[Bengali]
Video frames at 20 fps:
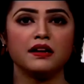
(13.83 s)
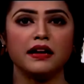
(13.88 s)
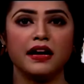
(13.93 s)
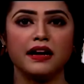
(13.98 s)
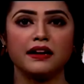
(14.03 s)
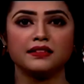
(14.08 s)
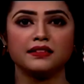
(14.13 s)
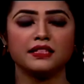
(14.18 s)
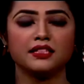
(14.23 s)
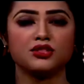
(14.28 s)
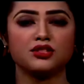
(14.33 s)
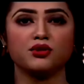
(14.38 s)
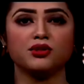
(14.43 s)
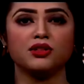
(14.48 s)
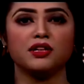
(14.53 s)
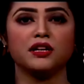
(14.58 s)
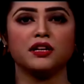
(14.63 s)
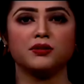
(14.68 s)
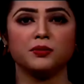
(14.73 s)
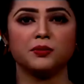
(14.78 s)
ঢাকা থেকে
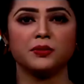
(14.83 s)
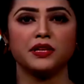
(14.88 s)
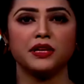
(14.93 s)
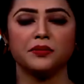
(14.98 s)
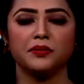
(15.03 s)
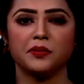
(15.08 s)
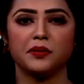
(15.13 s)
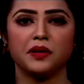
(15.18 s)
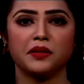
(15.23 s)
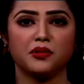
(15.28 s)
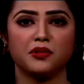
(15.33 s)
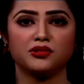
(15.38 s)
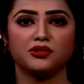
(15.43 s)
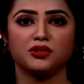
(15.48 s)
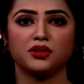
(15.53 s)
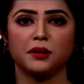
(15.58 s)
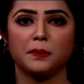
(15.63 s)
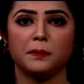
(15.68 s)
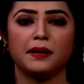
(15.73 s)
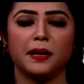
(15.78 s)
সৌদি আরব গিয়ে
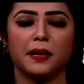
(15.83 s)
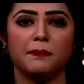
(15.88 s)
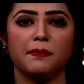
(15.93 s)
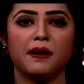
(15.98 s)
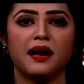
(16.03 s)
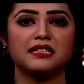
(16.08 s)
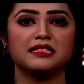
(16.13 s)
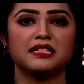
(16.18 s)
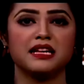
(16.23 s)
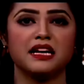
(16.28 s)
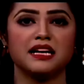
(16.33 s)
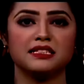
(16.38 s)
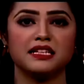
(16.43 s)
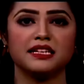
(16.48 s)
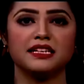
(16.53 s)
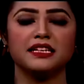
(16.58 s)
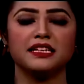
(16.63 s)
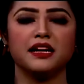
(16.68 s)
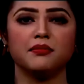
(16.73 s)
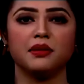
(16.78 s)
বিমানবন্দরে প্রায় পাঁচ
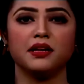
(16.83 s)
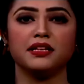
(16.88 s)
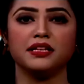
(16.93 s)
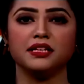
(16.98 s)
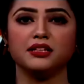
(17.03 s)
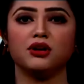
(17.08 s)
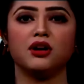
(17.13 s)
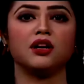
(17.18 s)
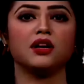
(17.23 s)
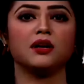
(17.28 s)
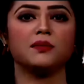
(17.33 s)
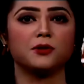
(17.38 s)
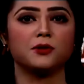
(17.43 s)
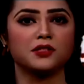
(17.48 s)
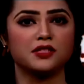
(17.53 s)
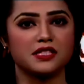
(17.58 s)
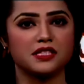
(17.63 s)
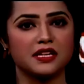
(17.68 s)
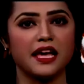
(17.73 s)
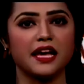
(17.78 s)
হাজার ইয়াবা নিয়ে ধরা
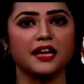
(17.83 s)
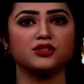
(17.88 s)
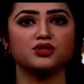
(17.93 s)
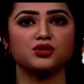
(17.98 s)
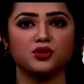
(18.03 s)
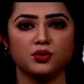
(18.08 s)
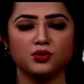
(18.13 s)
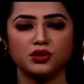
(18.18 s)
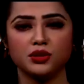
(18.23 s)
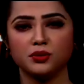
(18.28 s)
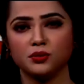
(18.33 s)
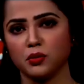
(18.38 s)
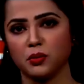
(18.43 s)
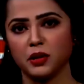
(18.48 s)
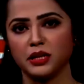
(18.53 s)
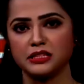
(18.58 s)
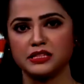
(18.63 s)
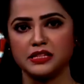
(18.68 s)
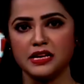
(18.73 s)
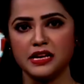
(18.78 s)
পড়েছেন এক সৌদি
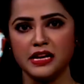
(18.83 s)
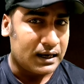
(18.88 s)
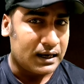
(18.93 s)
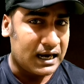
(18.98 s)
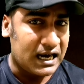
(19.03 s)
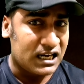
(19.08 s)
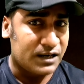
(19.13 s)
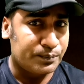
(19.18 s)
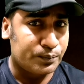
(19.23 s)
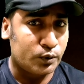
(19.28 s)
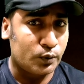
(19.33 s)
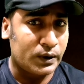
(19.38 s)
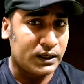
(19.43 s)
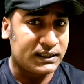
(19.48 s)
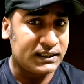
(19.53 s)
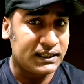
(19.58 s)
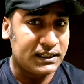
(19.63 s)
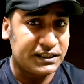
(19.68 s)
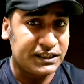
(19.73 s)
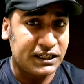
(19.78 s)
প্রবাসী আর
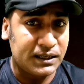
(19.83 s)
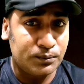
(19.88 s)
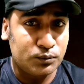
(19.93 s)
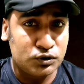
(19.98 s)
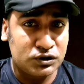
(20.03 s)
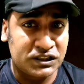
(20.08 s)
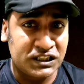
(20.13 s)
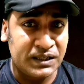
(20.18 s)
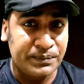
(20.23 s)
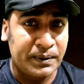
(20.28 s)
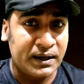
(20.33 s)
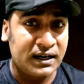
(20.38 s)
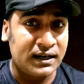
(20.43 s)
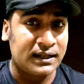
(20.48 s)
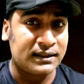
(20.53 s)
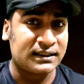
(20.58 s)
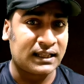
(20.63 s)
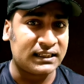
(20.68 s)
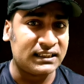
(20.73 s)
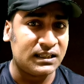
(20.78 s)
প্রবাসীরা সেটা বুঝতেই পারে
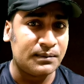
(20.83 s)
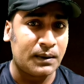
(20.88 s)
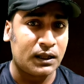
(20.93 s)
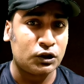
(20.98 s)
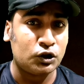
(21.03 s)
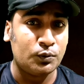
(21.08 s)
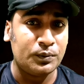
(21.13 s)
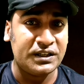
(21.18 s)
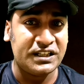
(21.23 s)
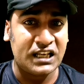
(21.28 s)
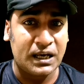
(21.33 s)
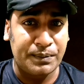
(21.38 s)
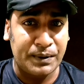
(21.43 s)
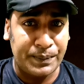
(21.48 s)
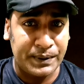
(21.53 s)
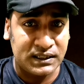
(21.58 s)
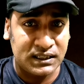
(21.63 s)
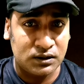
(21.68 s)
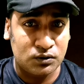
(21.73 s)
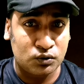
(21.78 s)
না তাদের মাধ্যমে ইয়াবা
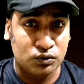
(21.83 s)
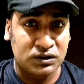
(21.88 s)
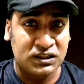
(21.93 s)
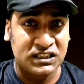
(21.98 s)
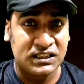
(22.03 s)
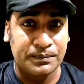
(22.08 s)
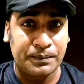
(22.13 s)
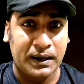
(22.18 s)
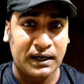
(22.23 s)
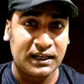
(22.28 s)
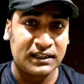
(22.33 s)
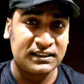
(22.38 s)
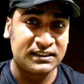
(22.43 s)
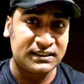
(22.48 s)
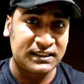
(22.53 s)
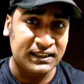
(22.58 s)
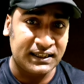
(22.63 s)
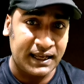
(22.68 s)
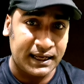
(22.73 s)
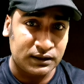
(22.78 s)
পাচার করতেছে বাংলাদেশ
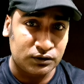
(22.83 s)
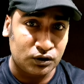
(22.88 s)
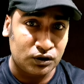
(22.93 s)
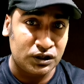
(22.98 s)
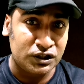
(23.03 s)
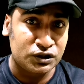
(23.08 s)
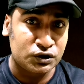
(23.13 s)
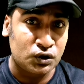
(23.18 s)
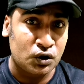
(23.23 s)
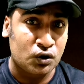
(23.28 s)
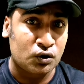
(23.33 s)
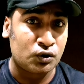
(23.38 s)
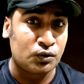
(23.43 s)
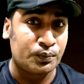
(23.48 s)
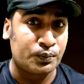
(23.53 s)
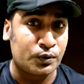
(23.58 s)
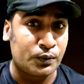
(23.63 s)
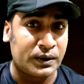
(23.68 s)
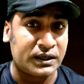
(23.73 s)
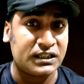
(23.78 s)
থেকে এক ধরনের চক্র
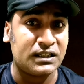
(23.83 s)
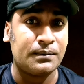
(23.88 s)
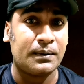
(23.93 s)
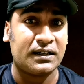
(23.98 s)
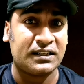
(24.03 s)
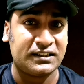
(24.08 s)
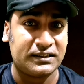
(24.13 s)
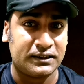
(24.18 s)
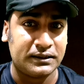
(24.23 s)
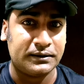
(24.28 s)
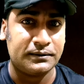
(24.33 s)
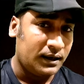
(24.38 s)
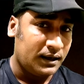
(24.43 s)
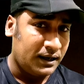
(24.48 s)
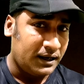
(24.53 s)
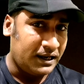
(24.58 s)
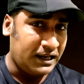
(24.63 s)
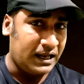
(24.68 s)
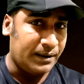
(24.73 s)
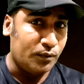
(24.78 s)
প্রবাসের মাটিতে
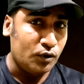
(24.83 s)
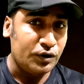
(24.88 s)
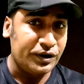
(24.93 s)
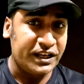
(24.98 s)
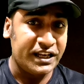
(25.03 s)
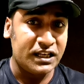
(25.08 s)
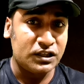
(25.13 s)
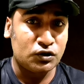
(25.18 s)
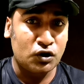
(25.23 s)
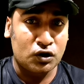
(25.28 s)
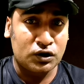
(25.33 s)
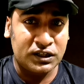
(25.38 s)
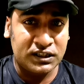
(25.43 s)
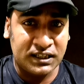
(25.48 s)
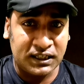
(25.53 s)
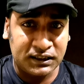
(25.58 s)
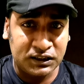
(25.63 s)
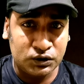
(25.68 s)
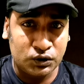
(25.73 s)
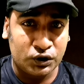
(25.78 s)
এবং কি এই চক্রের
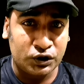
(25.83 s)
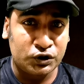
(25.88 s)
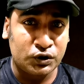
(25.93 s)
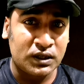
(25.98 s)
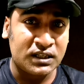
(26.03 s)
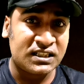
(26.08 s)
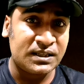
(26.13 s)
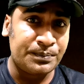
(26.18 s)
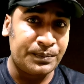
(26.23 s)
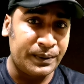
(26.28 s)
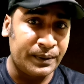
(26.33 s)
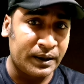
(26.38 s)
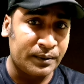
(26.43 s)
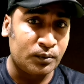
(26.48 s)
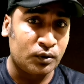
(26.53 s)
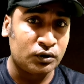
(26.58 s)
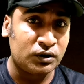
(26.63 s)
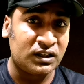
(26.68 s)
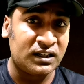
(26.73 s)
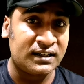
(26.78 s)
সাথে জড়িত আছে
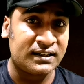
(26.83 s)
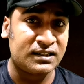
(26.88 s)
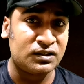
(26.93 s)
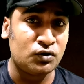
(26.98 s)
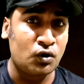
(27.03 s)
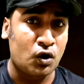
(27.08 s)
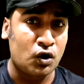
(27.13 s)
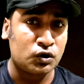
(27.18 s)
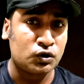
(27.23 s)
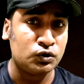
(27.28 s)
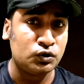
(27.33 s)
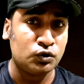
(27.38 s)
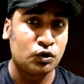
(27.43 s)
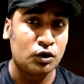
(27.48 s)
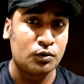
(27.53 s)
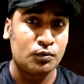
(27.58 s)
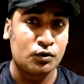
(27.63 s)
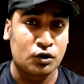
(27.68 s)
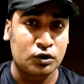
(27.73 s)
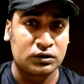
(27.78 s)
বিমানবন্দরের কিছু অসুধ
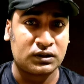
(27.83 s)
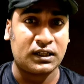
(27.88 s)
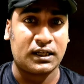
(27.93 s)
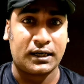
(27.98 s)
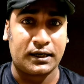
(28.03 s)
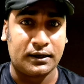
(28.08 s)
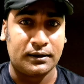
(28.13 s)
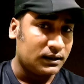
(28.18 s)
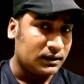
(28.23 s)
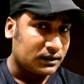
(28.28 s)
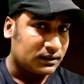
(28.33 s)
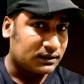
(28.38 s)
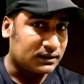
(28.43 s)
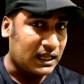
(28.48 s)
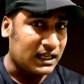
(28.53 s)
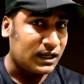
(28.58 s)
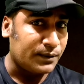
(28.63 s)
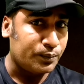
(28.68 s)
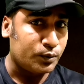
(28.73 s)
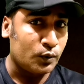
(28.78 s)
কর্মকর্তারা
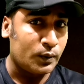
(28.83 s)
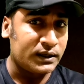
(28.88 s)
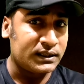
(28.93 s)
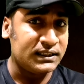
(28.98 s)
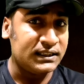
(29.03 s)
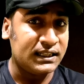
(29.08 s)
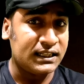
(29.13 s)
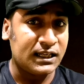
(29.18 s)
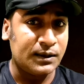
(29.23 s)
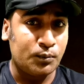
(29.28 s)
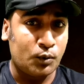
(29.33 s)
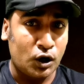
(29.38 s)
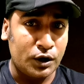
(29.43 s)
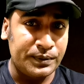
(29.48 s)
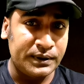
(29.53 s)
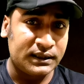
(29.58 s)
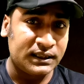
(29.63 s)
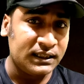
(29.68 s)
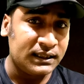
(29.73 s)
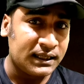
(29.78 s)
তারা প্রবাসীদেরকে
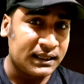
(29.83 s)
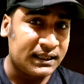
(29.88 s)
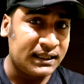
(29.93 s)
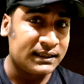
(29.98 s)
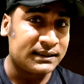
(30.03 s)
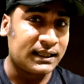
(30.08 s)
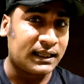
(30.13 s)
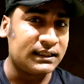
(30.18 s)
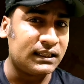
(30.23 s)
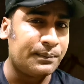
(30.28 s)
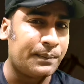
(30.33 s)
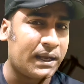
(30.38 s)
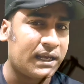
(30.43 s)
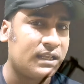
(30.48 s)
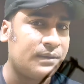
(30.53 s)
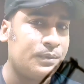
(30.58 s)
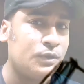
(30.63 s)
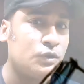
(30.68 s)
বয়বৃত্তি দেখিয়ে তাদের ব্যাগের